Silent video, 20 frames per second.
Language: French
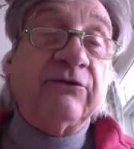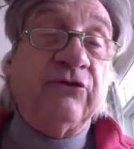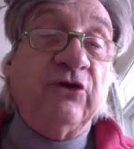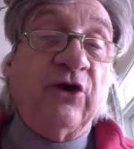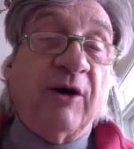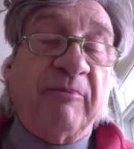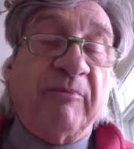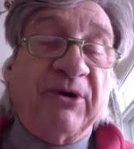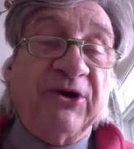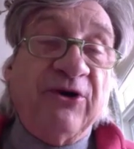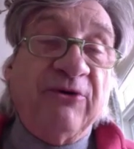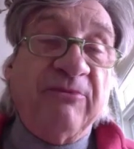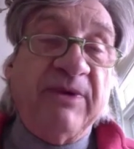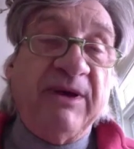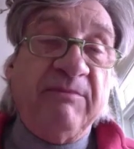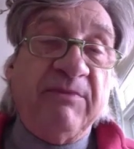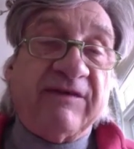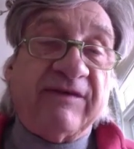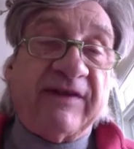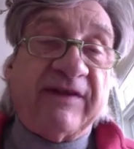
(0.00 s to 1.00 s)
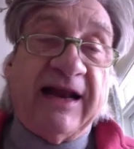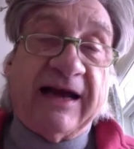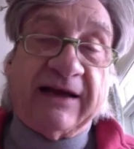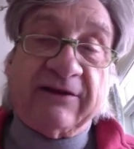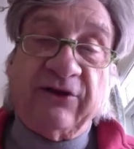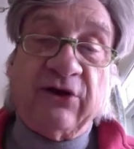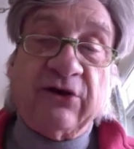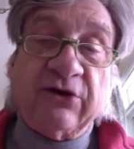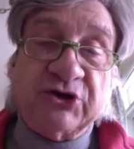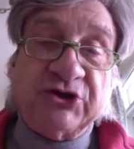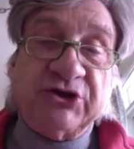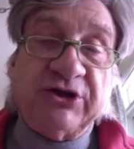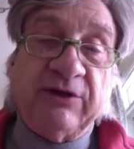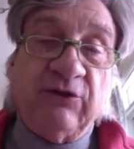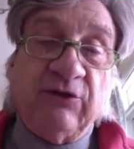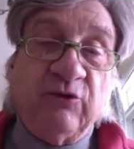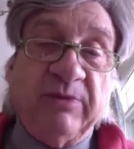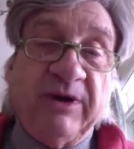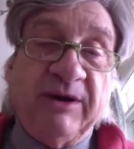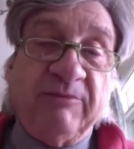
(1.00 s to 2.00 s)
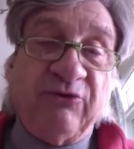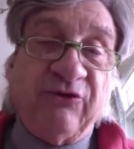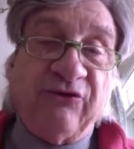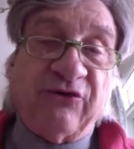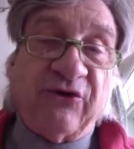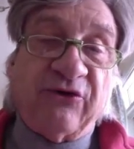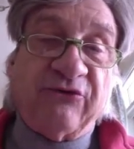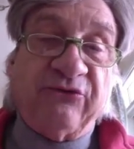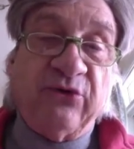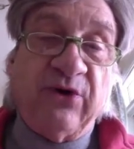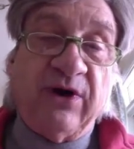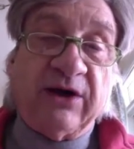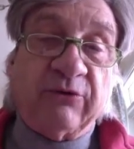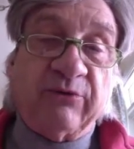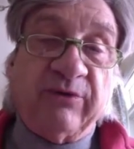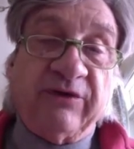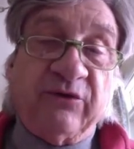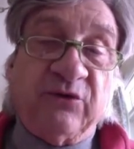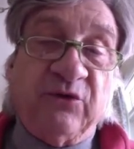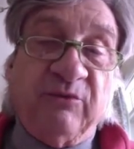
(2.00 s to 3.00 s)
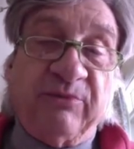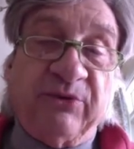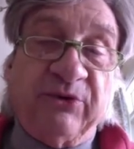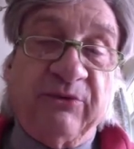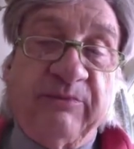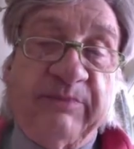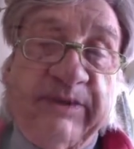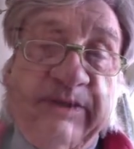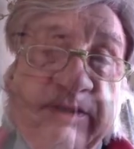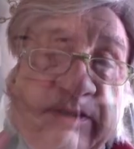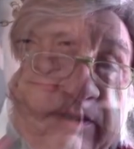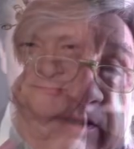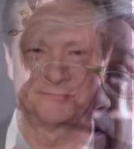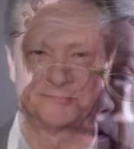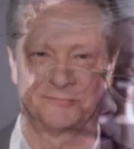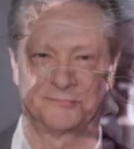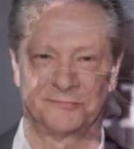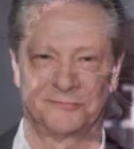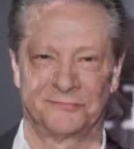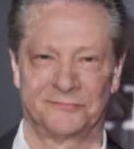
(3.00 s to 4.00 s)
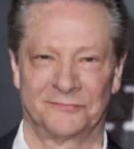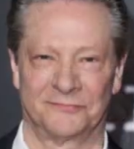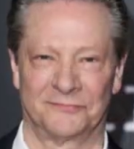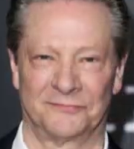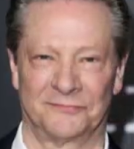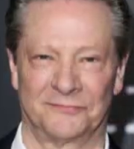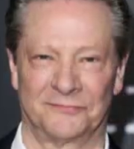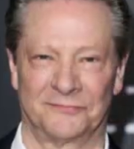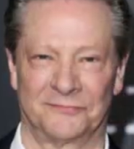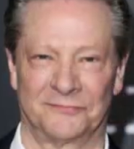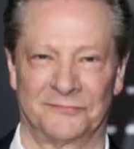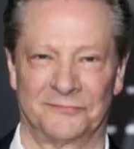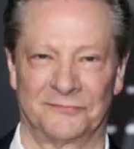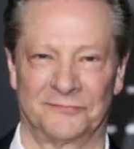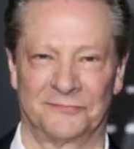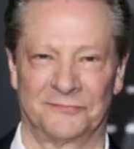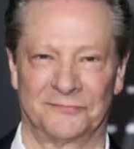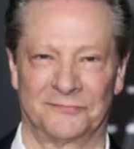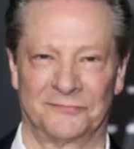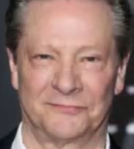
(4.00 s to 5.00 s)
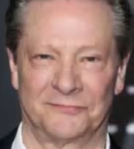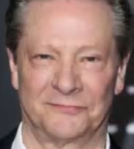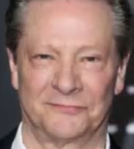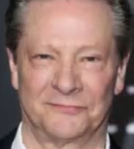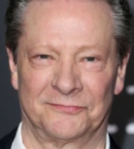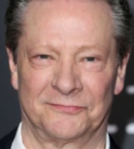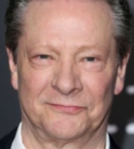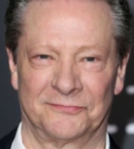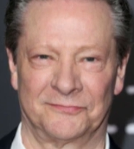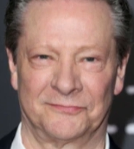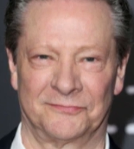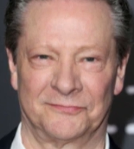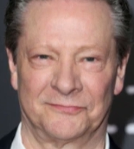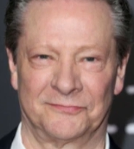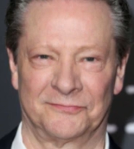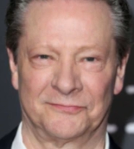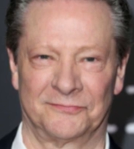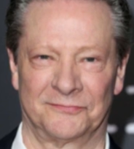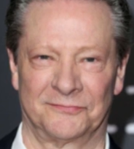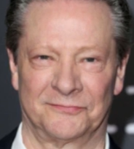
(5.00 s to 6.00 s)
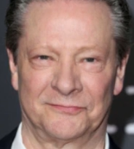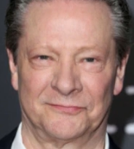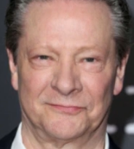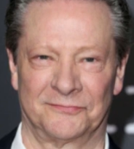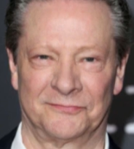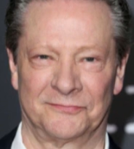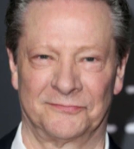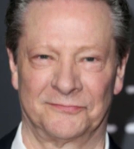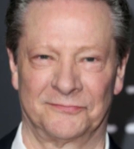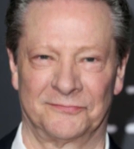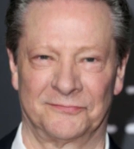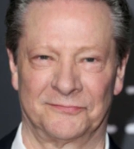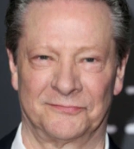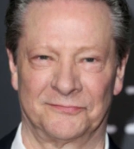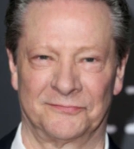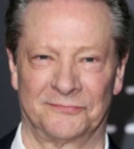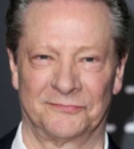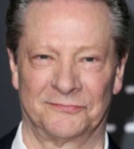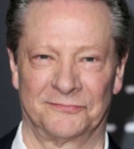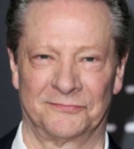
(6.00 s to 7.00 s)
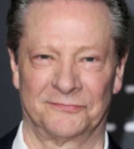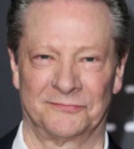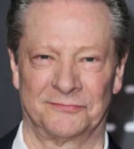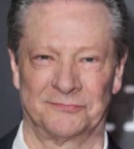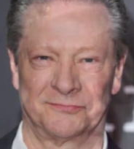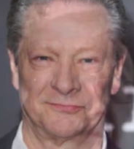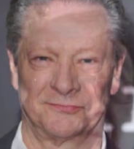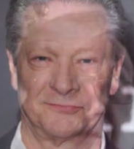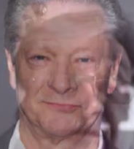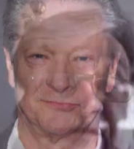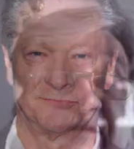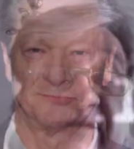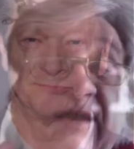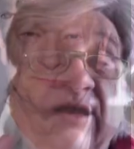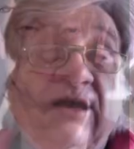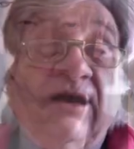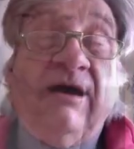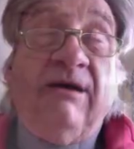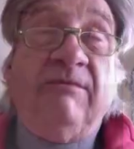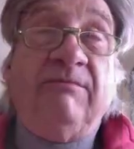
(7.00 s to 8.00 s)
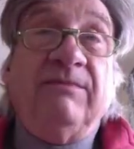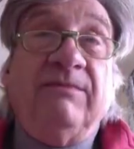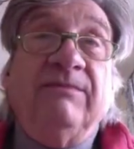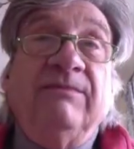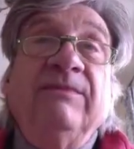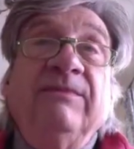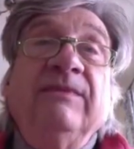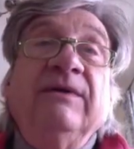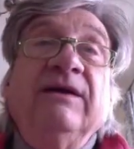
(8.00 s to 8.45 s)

tu ne l'as pas nommé, mais c'est un acteur que j'ai doublé plusieurs fois, Chris Cooper, puis euh, c'est un excellent acteur aussi. Ça, c'est le fun parce que c'est comme.